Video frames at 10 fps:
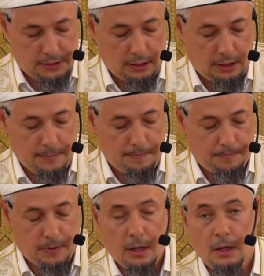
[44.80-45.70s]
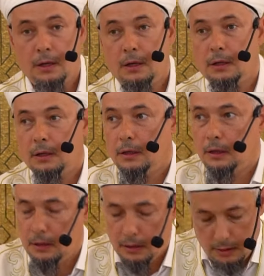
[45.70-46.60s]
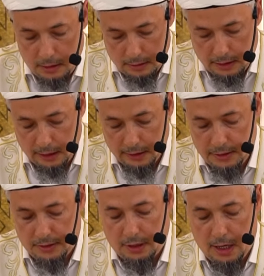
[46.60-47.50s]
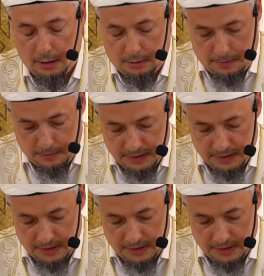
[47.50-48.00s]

алейхи дал насихат,